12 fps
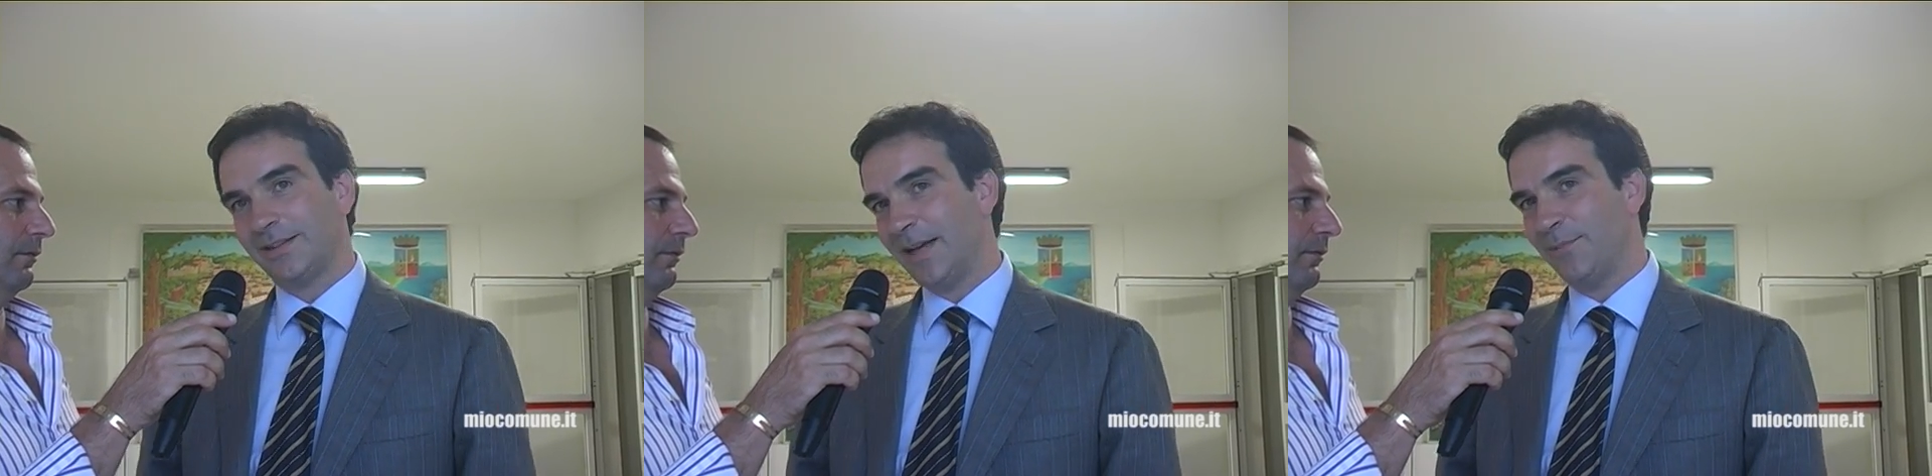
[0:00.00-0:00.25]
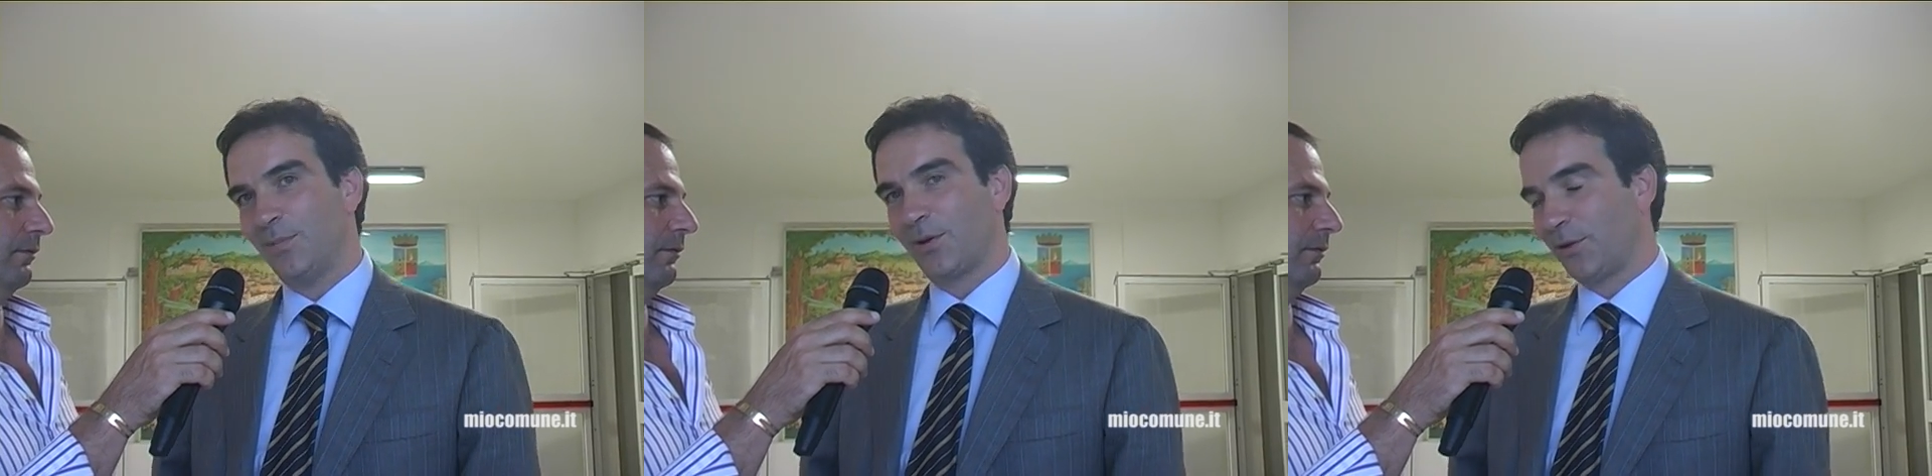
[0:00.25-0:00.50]
il
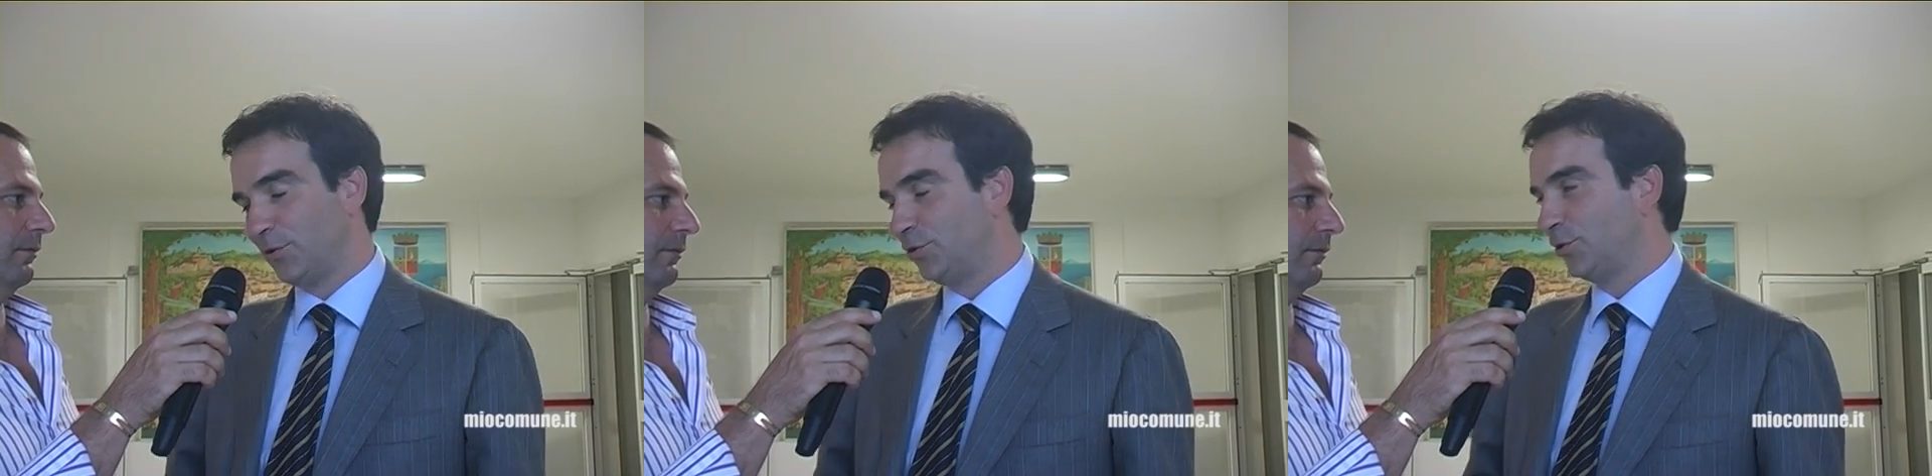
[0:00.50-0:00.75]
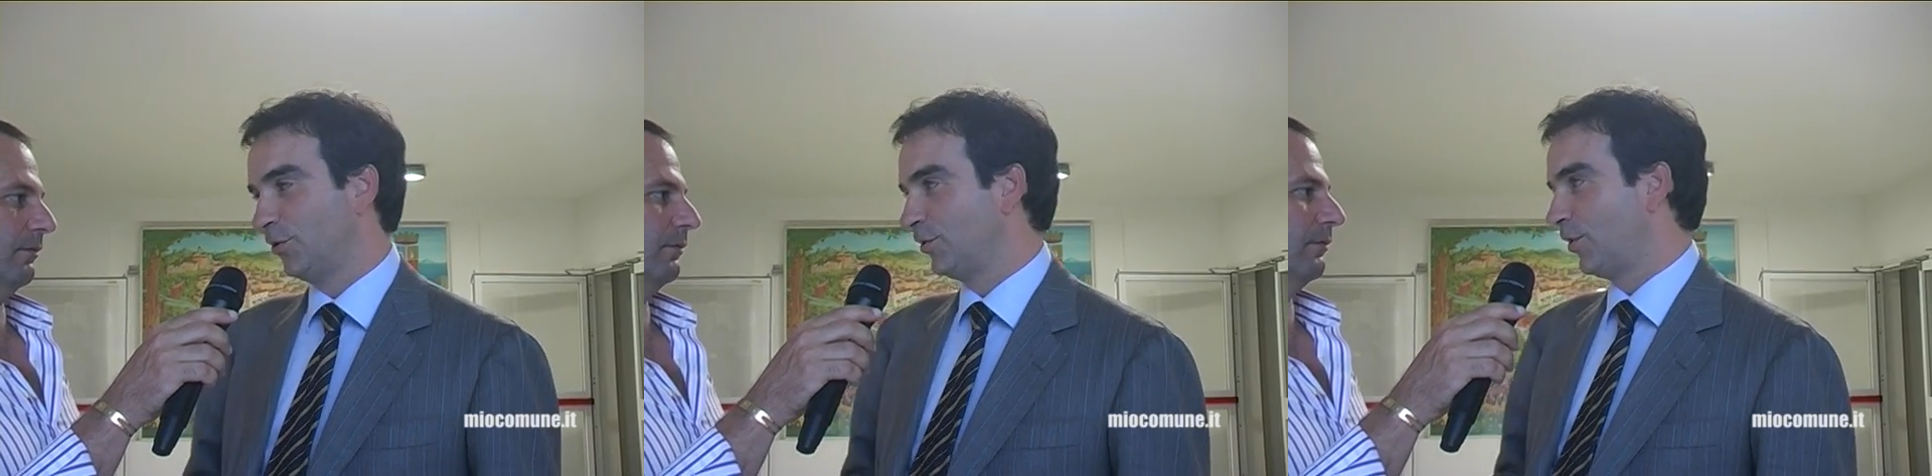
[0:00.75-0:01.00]
tempo che
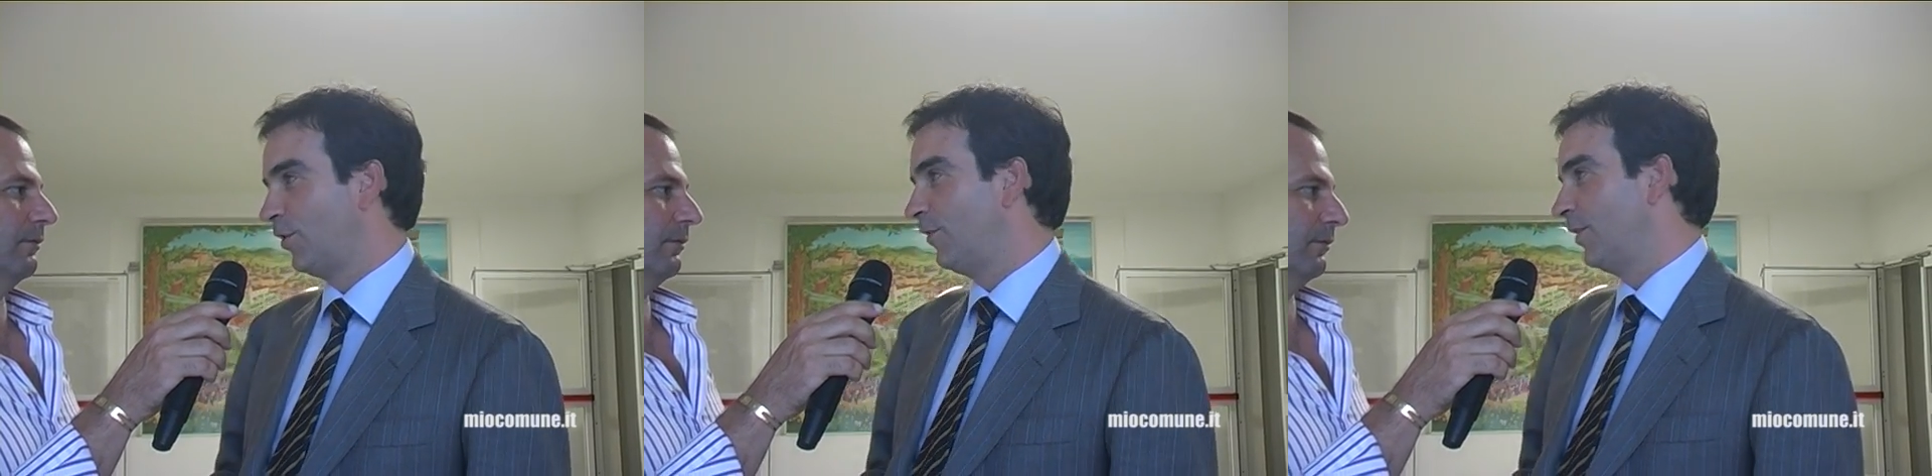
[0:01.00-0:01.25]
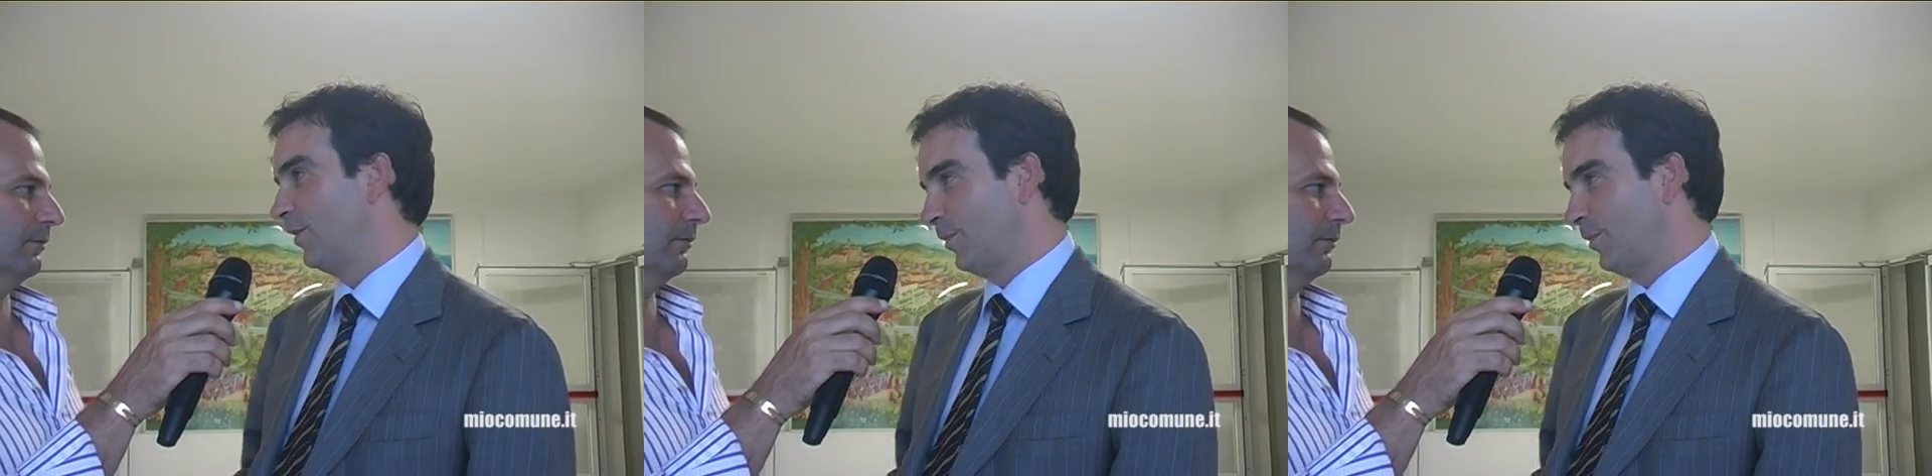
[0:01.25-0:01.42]
oggi non trovano